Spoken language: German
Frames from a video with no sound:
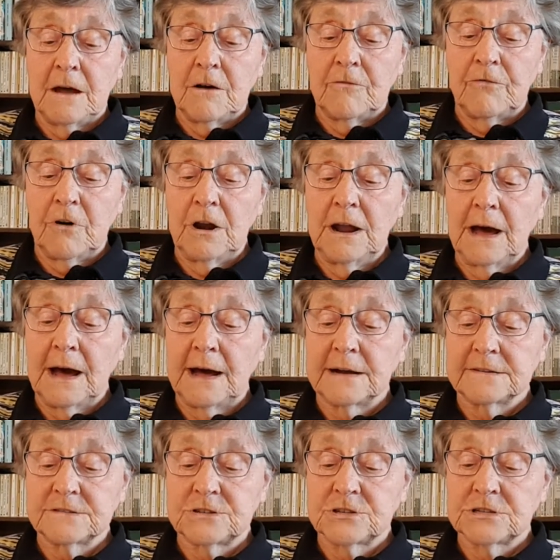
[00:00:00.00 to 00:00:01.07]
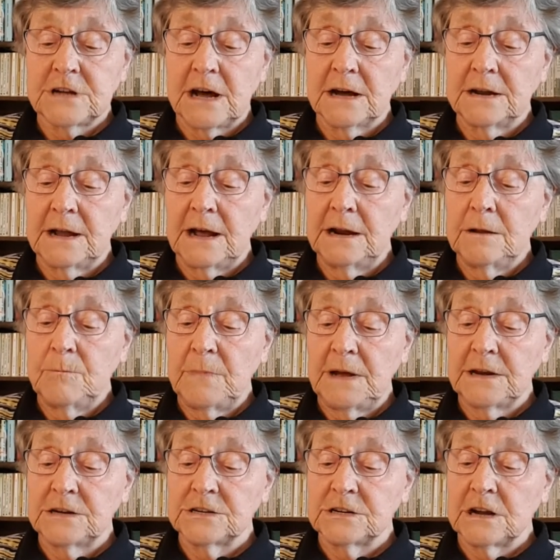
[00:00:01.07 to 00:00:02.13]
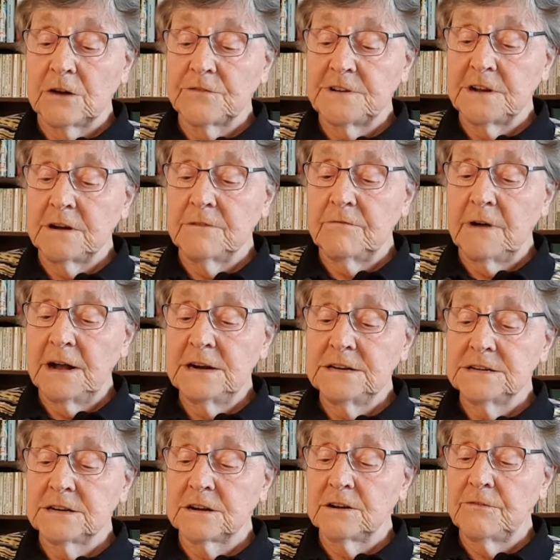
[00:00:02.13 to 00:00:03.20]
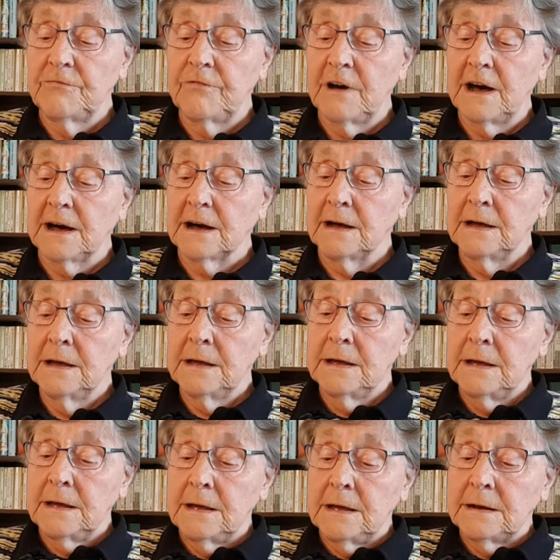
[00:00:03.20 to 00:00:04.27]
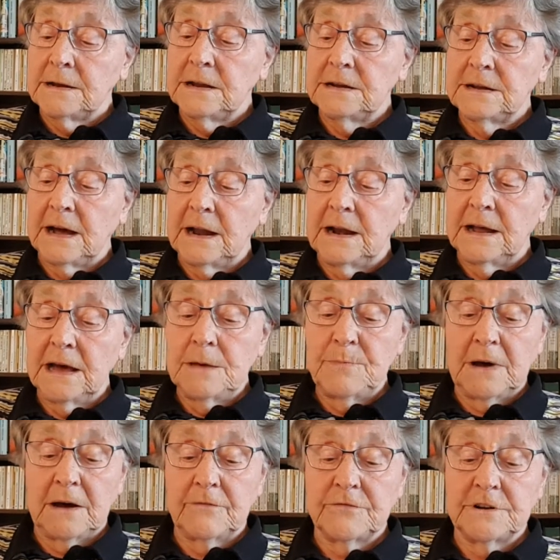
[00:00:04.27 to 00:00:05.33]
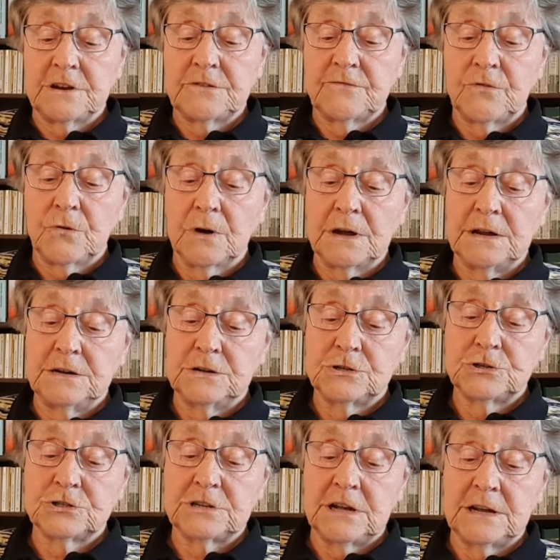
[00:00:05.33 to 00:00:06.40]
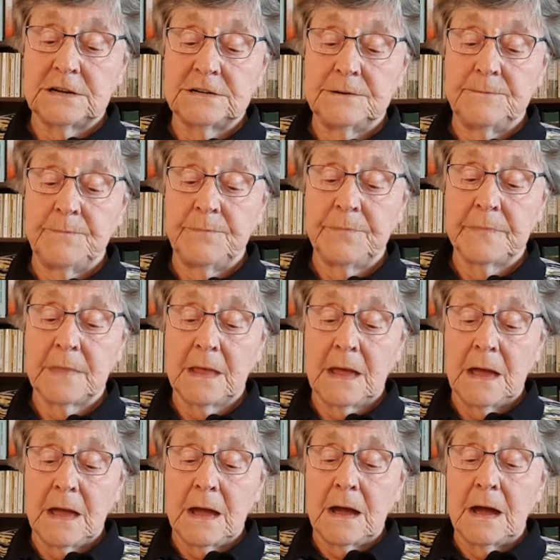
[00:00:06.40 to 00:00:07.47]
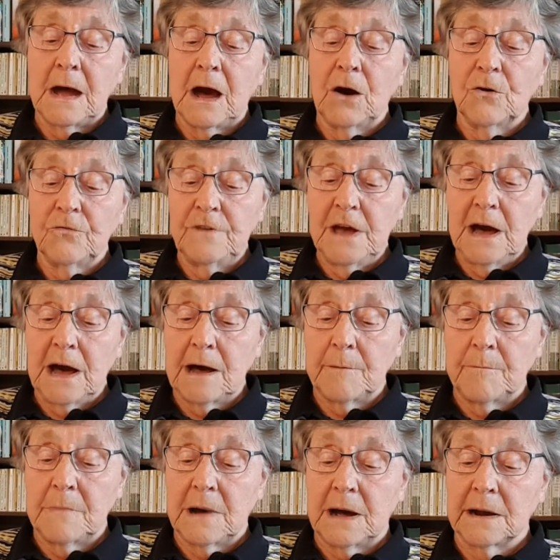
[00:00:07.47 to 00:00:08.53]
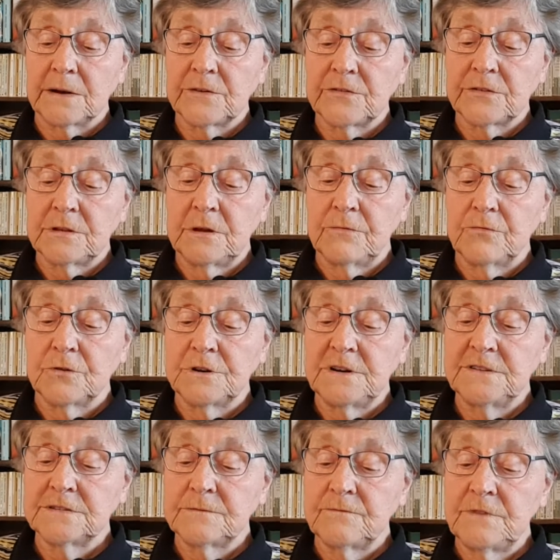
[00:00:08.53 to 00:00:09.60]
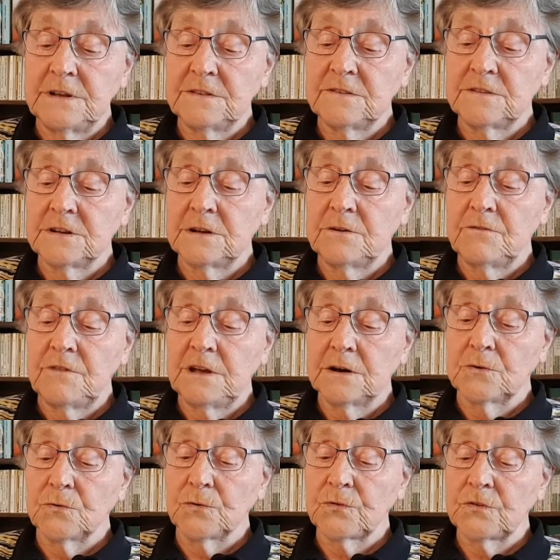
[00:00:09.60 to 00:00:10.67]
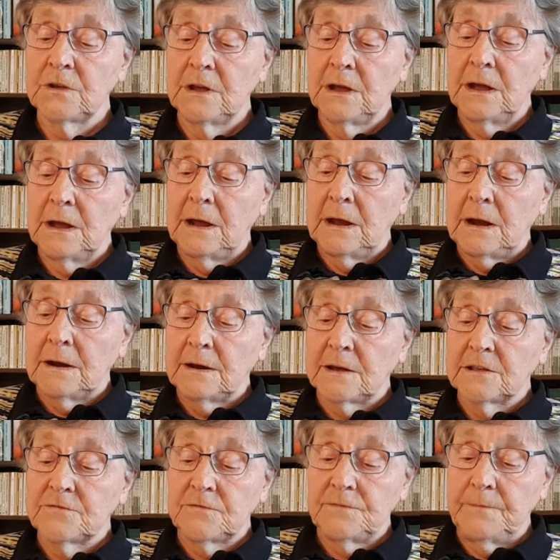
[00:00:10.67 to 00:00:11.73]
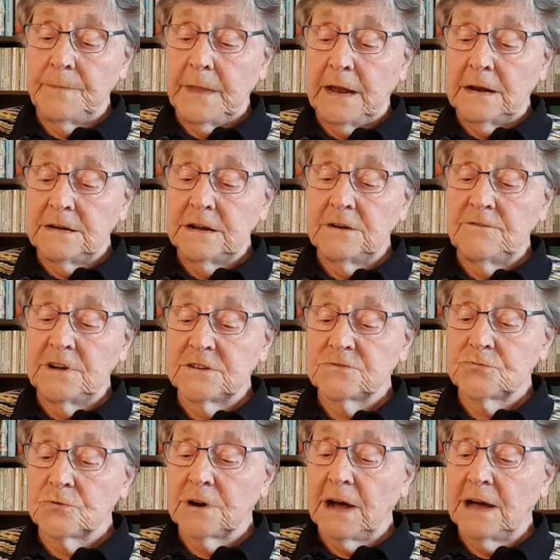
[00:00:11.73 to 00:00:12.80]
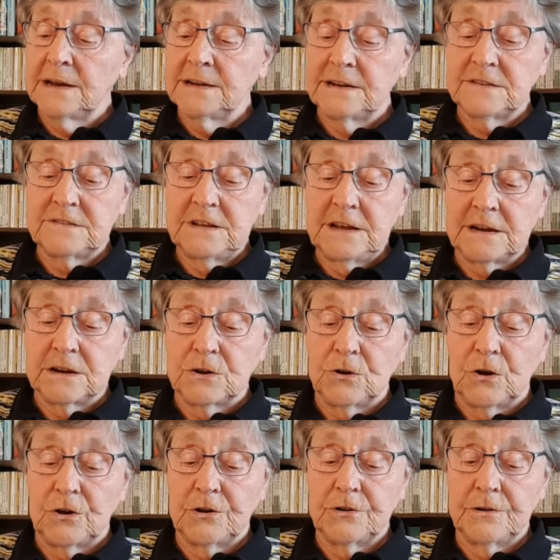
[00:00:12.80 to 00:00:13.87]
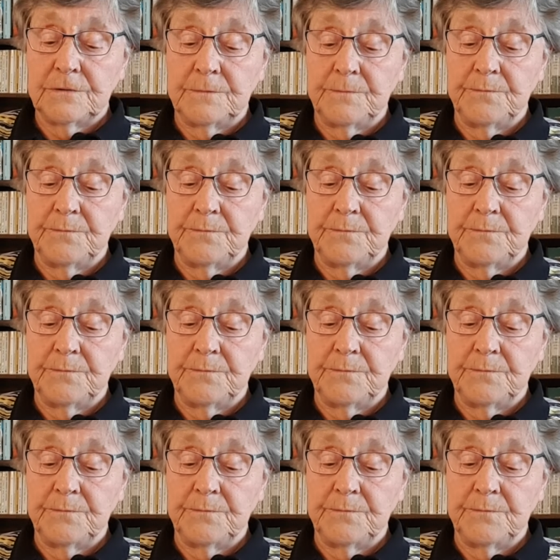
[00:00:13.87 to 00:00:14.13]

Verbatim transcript: Voller Angst starren alle Menschen auf die gewaltige Gefahr, die da leibhaftig vor ihnen steht. Auch wir haben Angst vor diesem winzigen Virus, das, den wir so gar nicht sehen können.